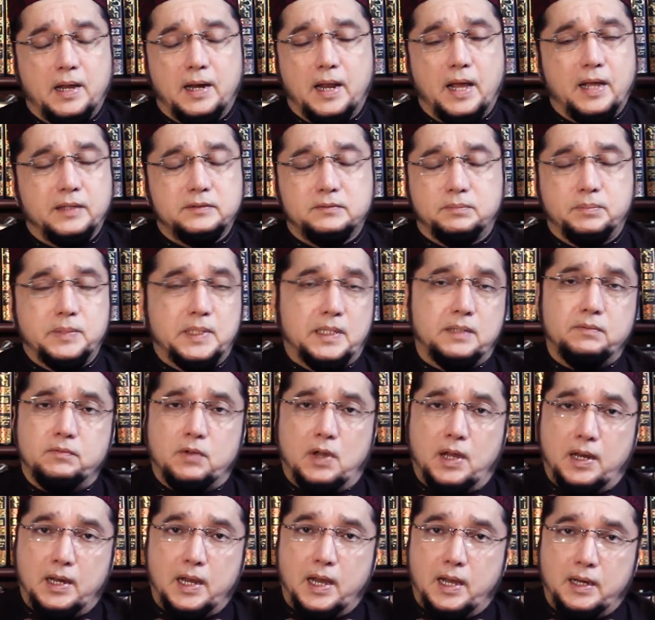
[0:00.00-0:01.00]
हालात में वो
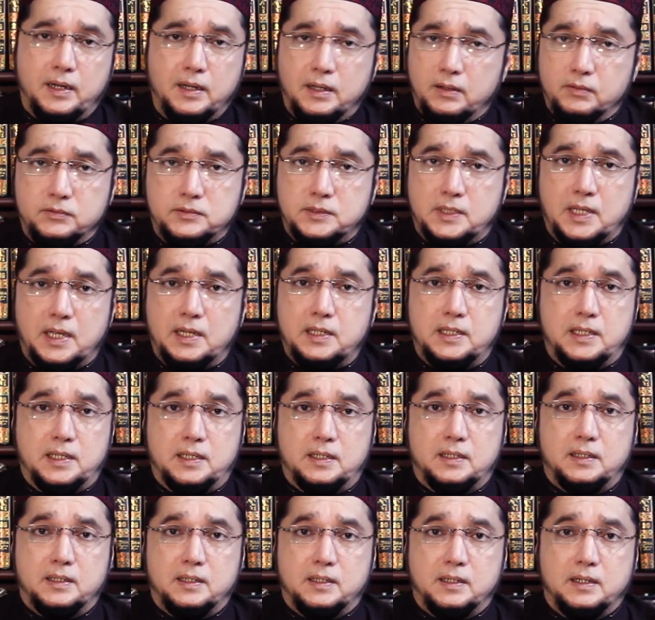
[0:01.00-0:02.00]
हलाल है उसके लिए
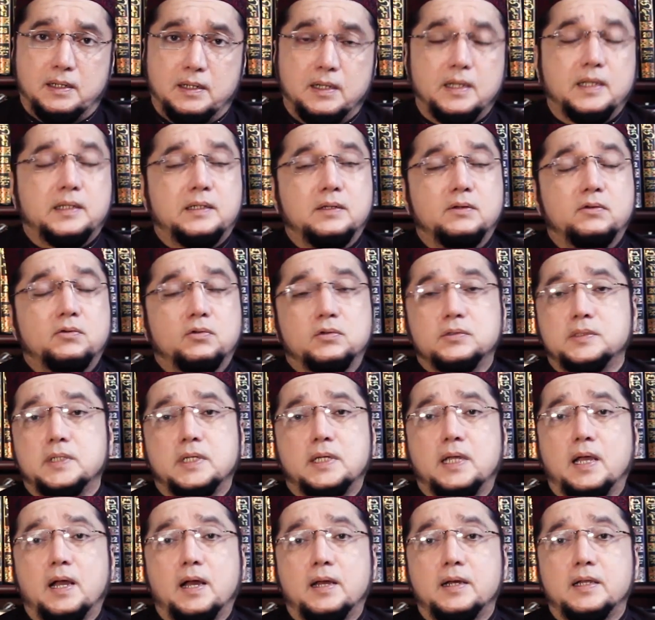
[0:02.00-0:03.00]
लेकिन रोज़े
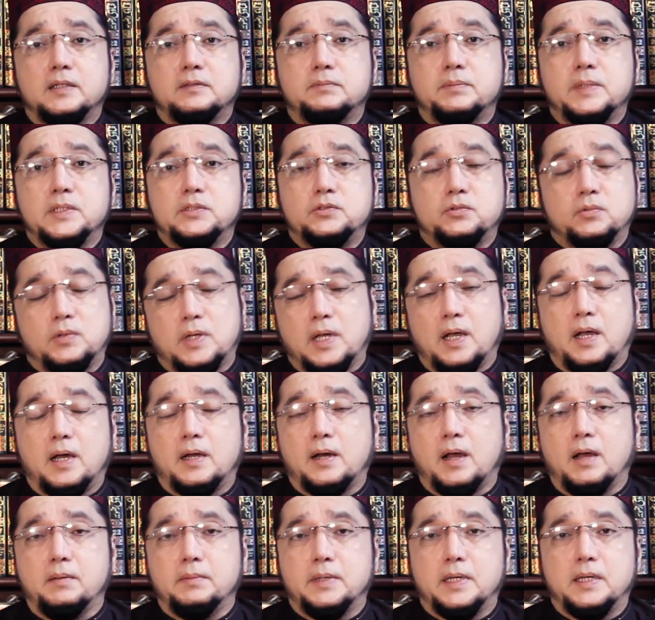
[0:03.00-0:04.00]
की हालत में चूँकि
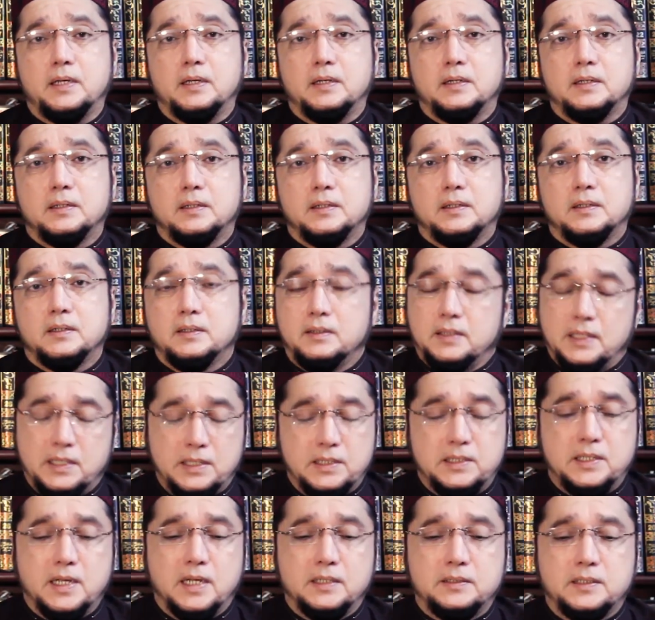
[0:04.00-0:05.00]
हराम है
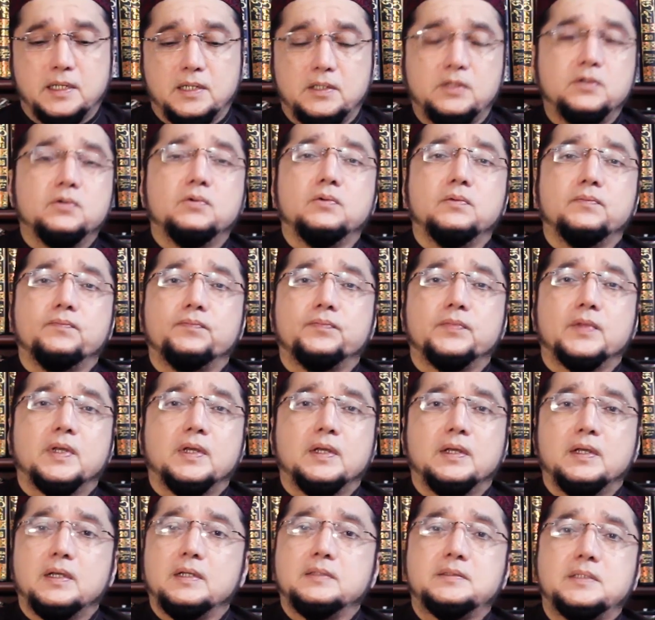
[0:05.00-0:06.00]
नहीं जाता क्यों
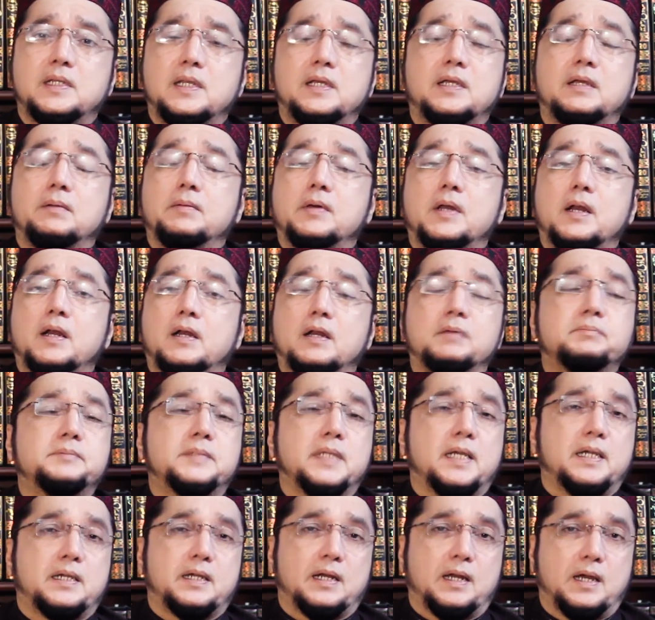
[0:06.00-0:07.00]
इसलिए कि मेरा रब
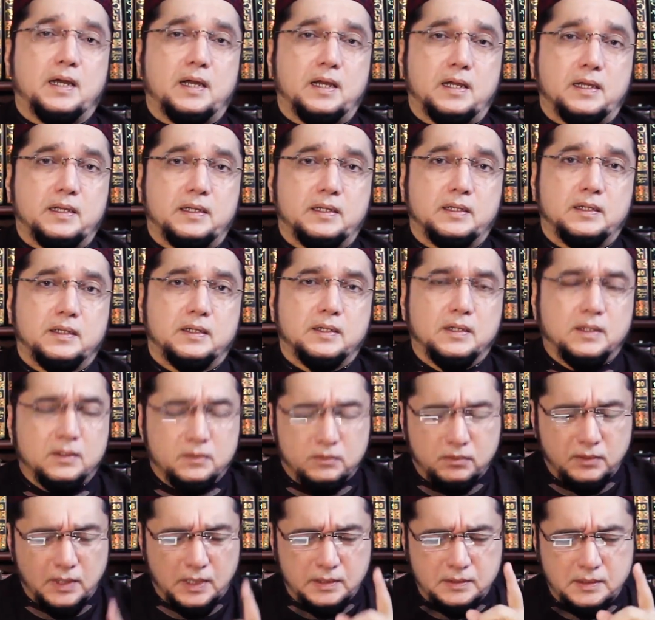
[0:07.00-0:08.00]
देख रहा है
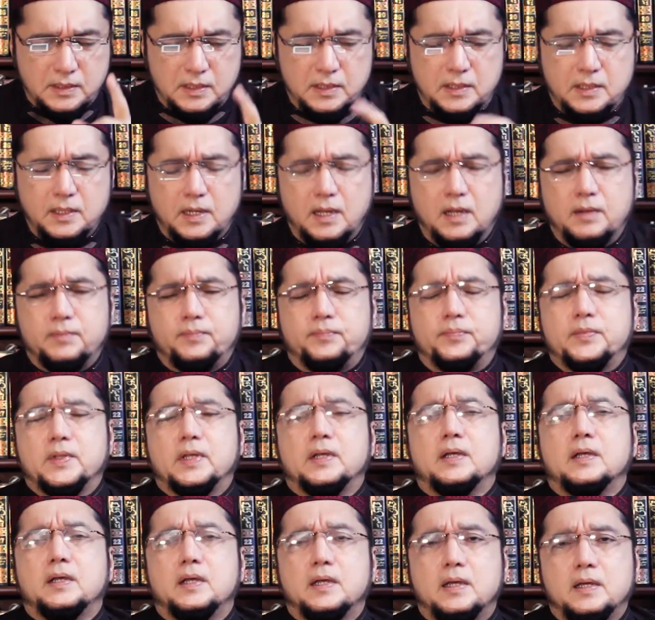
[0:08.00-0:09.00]
तो नाजी कराम
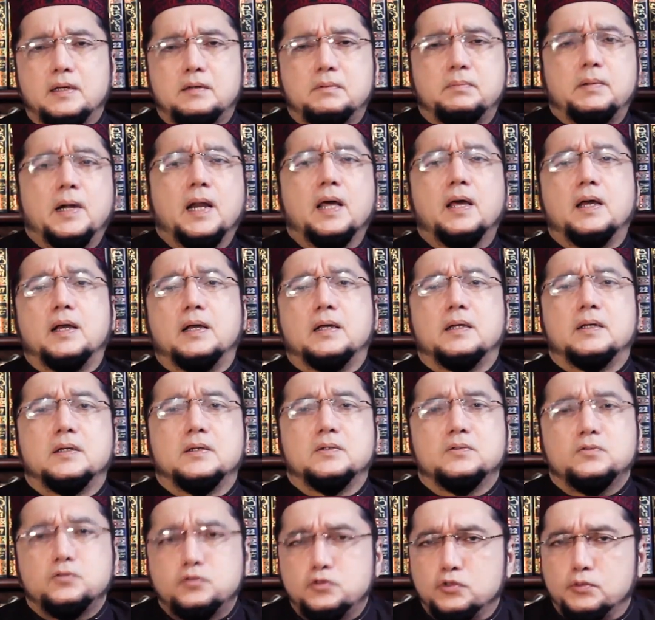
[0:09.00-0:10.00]
एक बड़ा
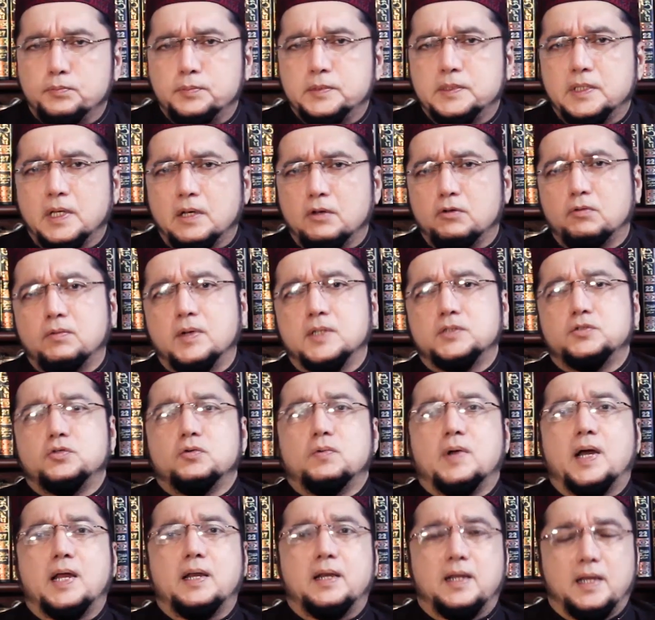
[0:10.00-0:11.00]
चुभता हुआ
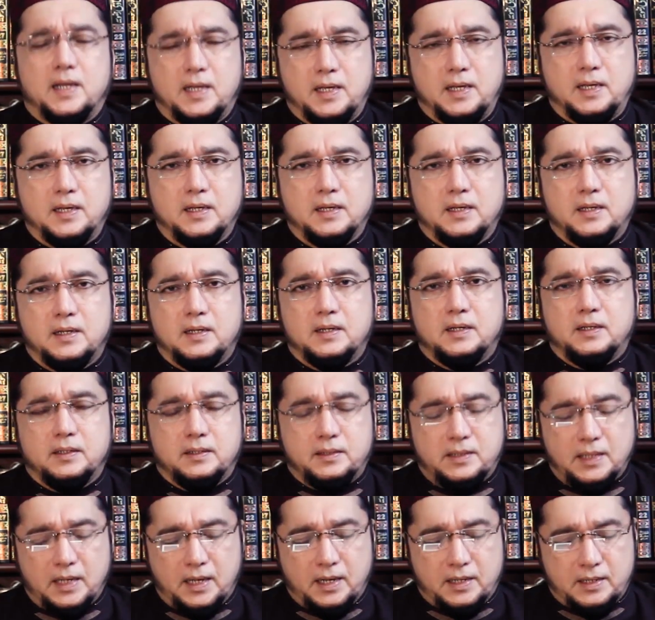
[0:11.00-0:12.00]
सवाल है
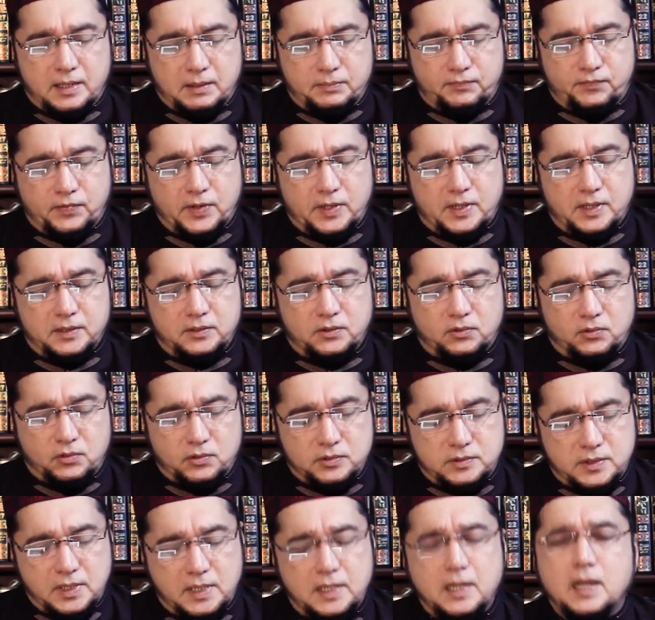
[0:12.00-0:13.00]
क्या रब फ़कत
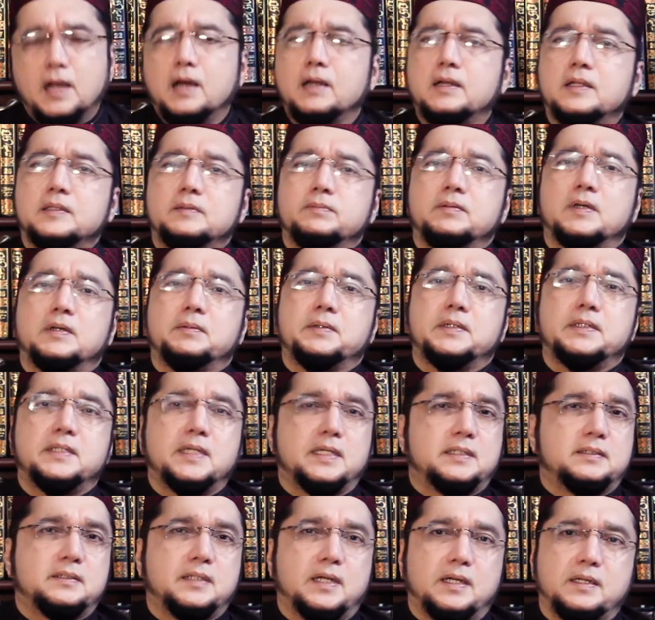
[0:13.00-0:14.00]
रोज़े की हालत में हमें
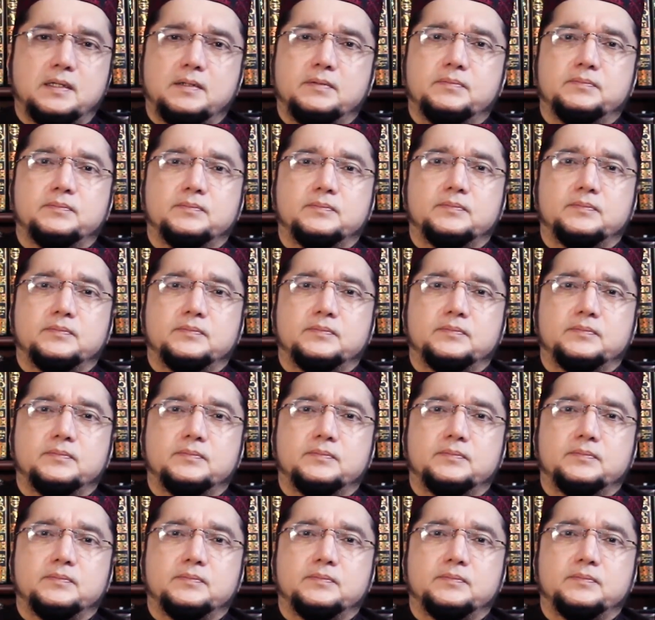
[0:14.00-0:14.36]
देखता है